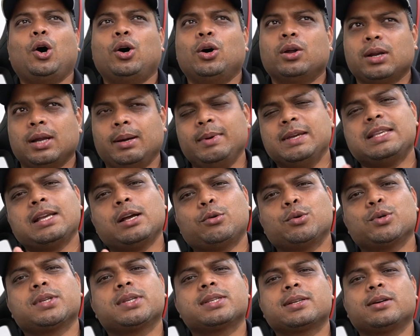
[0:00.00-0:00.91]
और हमेशा
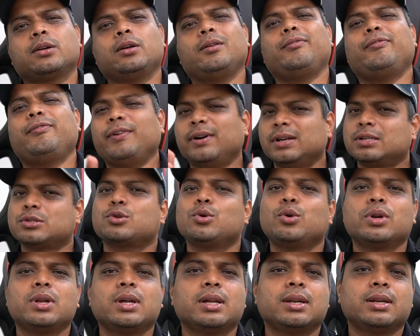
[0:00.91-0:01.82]
कोशिश करो फर्स्ट
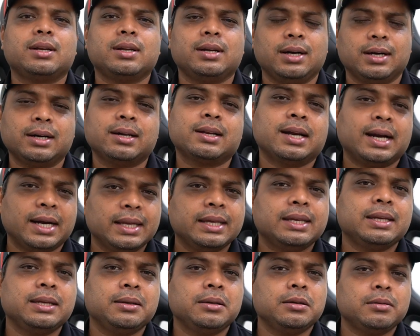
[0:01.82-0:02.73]
ओनर अगर गाड़ी
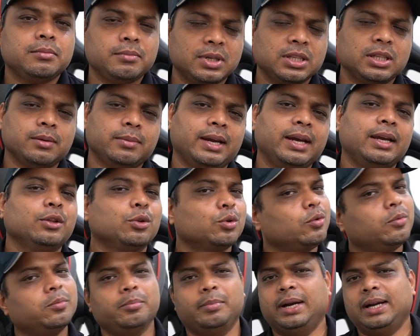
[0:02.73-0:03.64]
की मतलब है
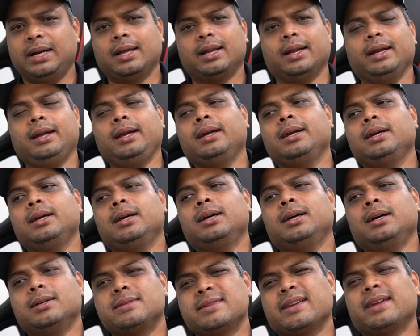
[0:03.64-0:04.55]
तो बेटर
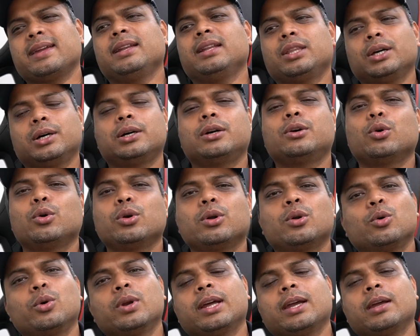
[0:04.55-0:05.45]
है सेकेंड थर्ड
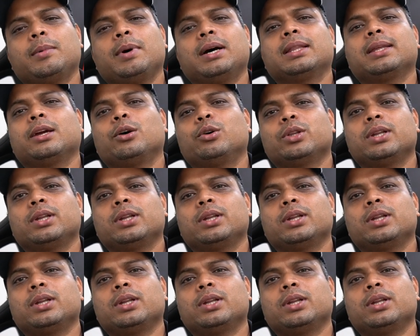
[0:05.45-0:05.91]
ओनर होने के बाद क्या